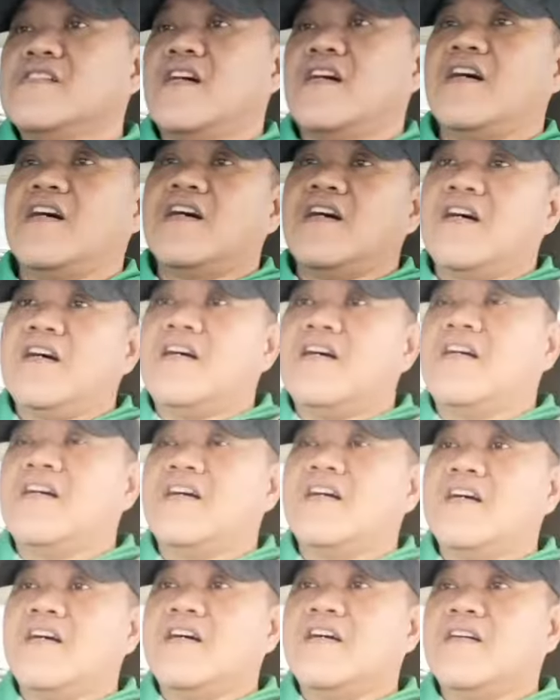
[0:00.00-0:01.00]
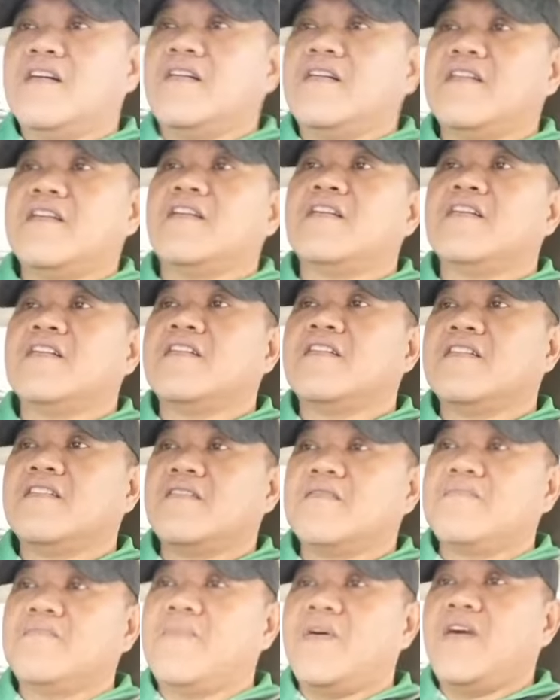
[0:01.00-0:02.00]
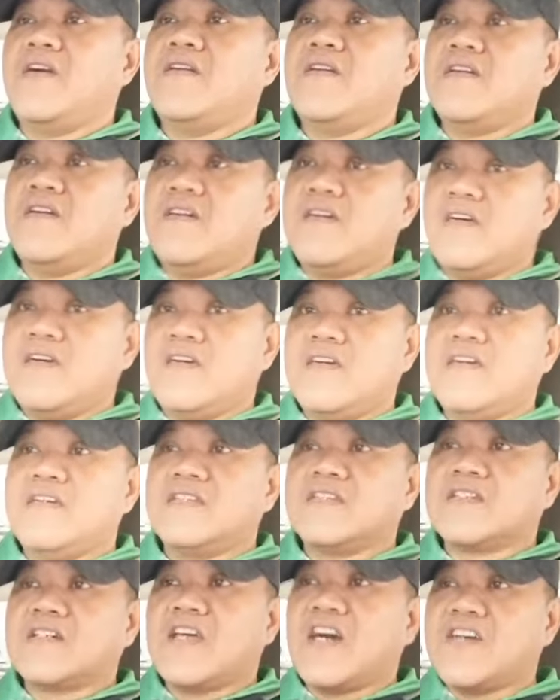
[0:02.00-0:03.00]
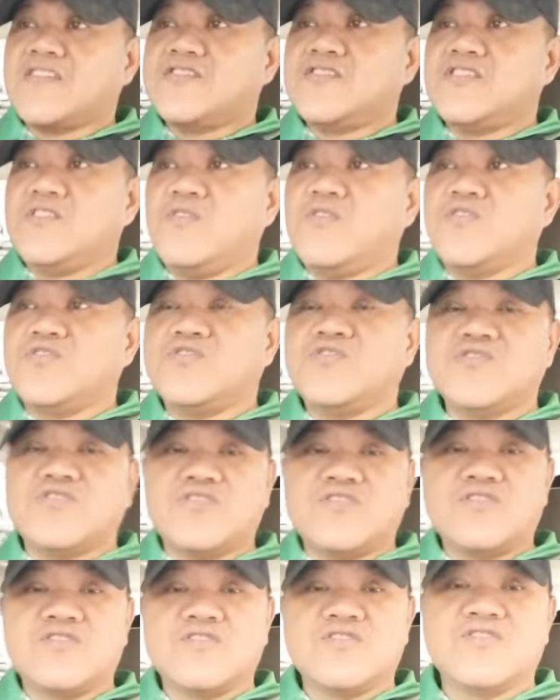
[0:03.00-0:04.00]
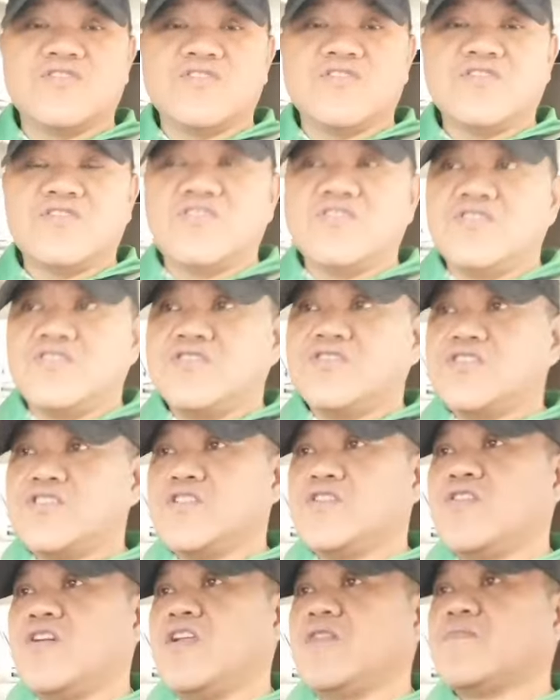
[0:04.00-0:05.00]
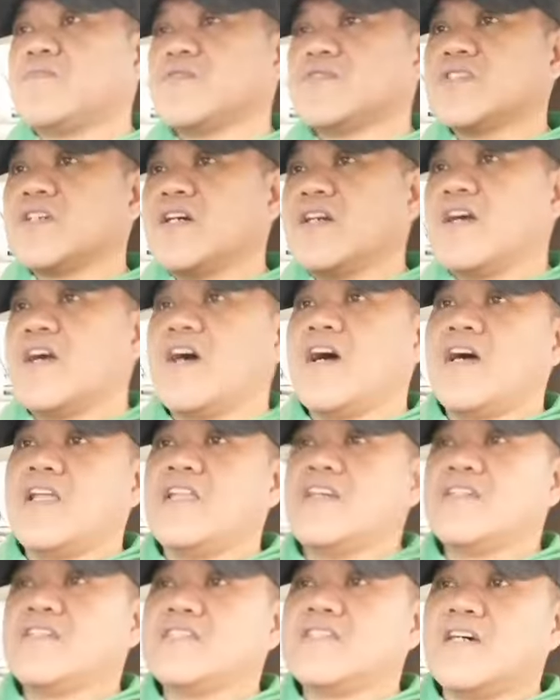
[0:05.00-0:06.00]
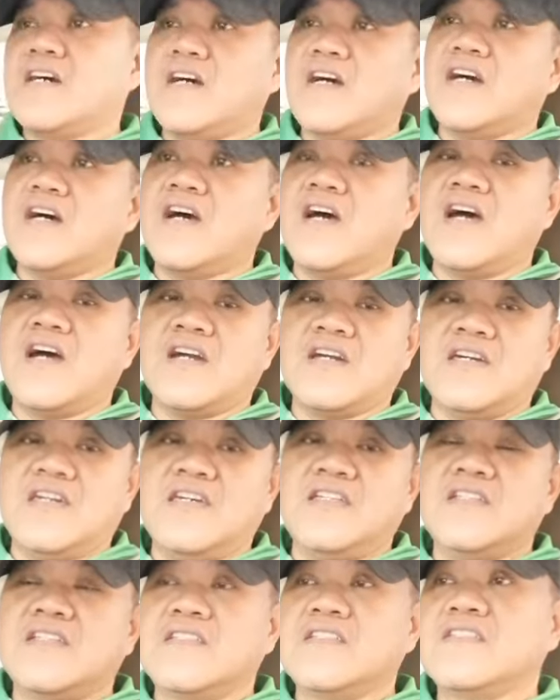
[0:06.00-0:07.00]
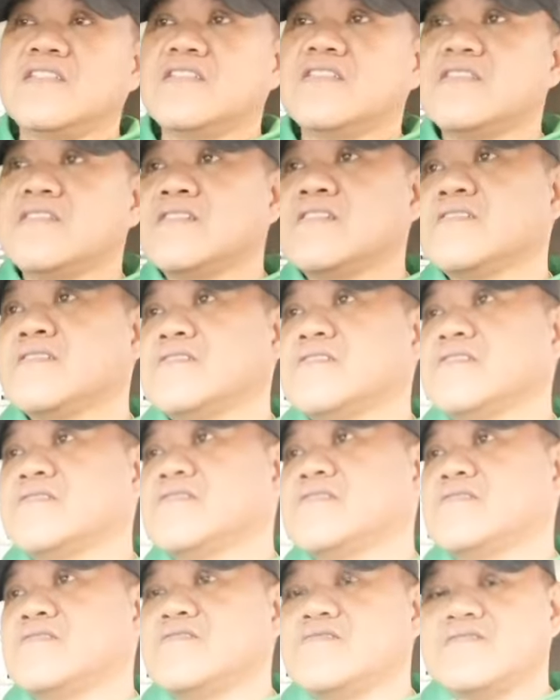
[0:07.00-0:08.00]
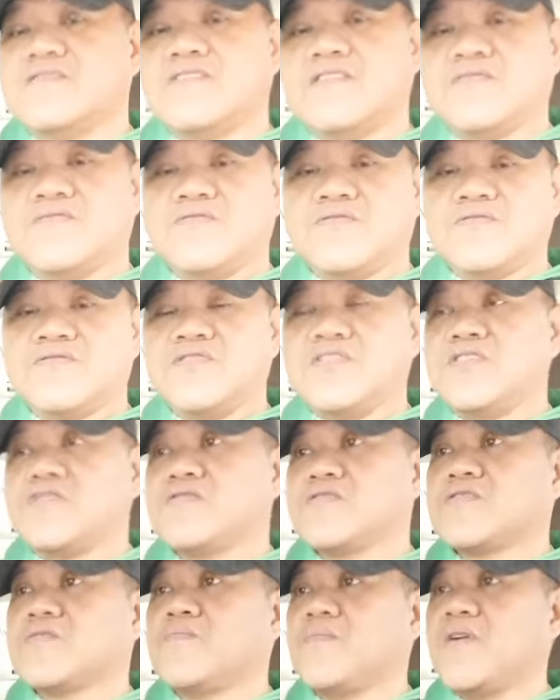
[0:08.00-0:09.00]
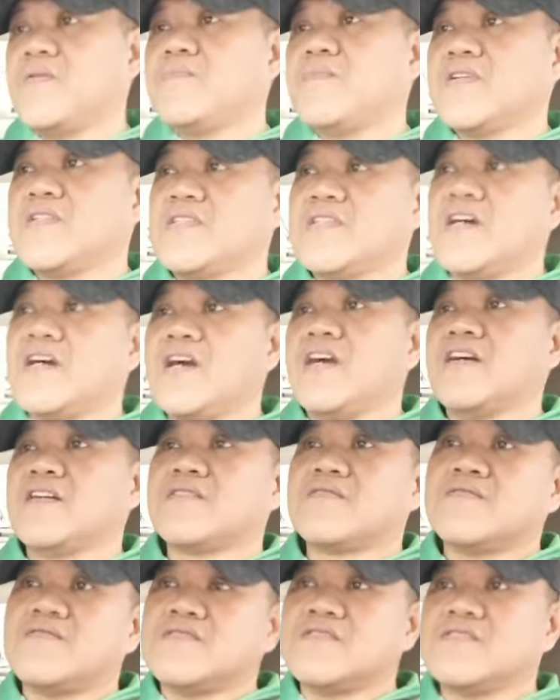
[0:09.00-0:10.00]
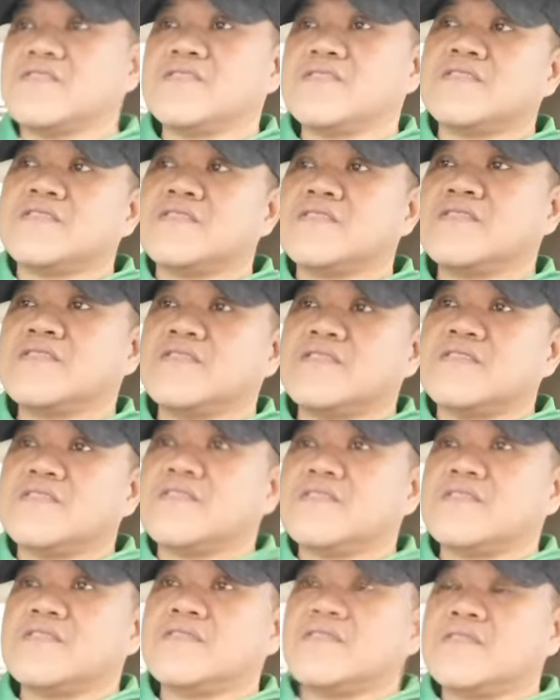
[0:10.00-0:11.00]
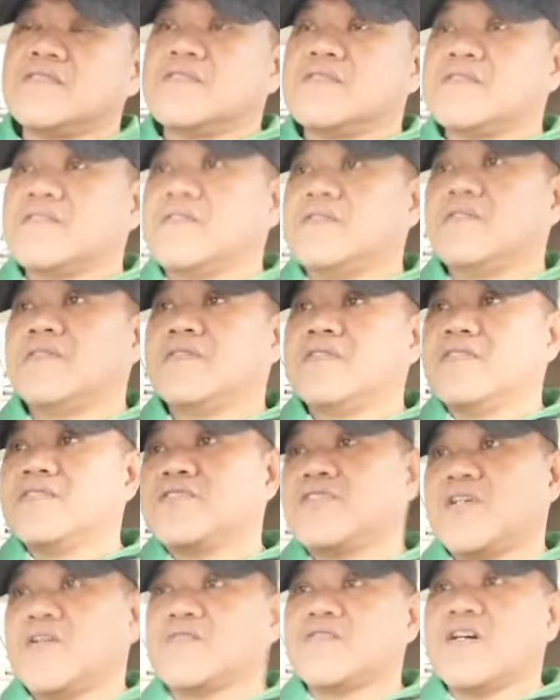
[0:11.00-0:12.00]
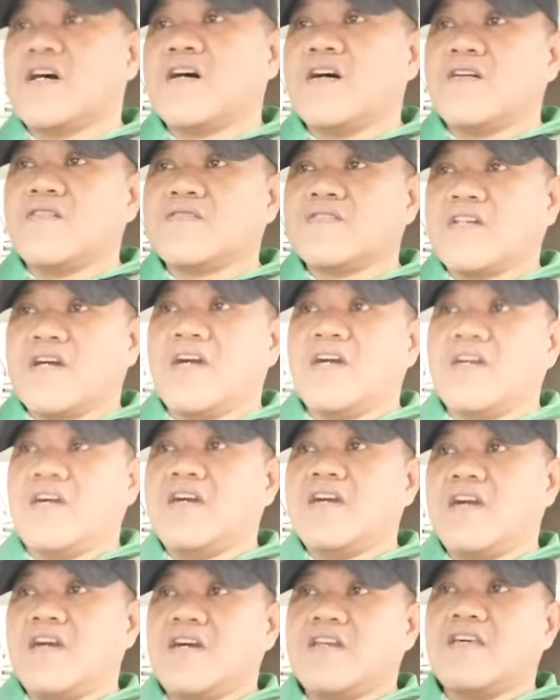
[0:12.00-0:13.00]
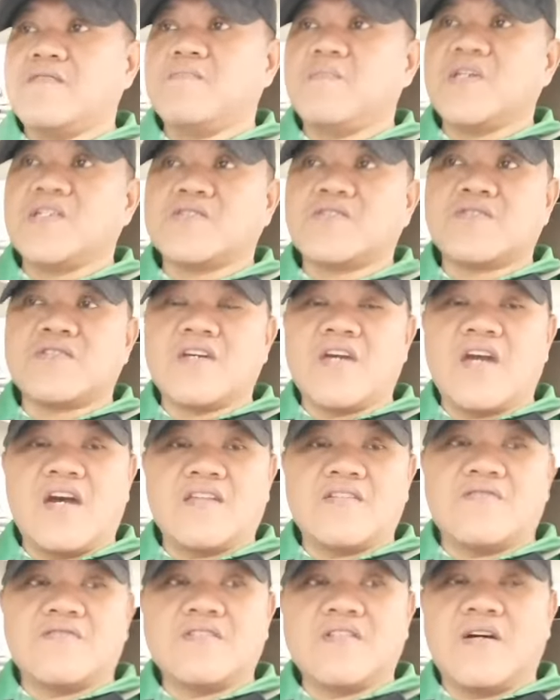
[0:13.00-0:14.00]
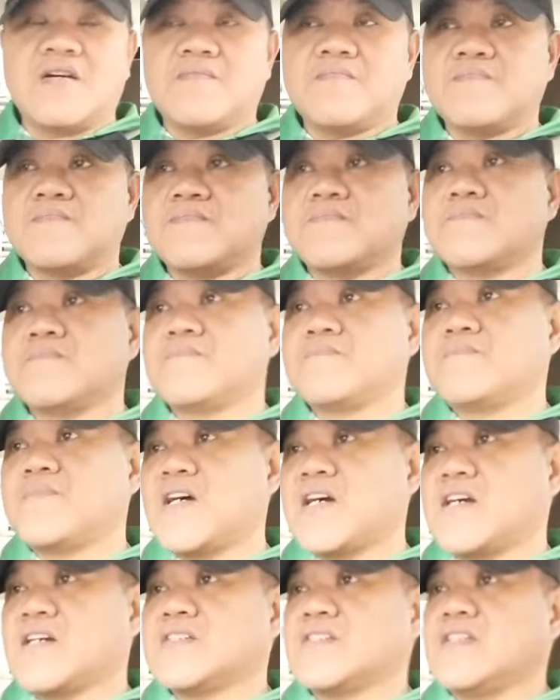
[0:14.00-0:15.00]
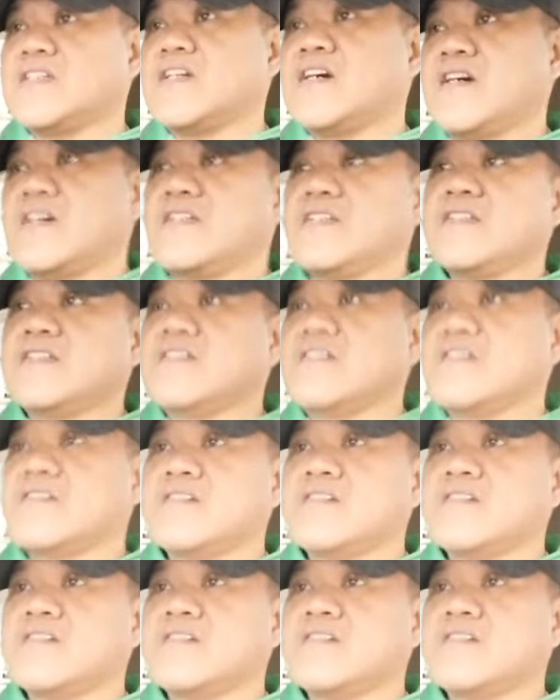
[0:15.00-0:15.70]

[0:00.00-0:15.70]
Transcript: uh, may scratchy audio no, hindi ko alam kung saan galing sa hangin no, siguro dito sa may bandang aircon so shout out kay Eric Victoriano ng Pangasinan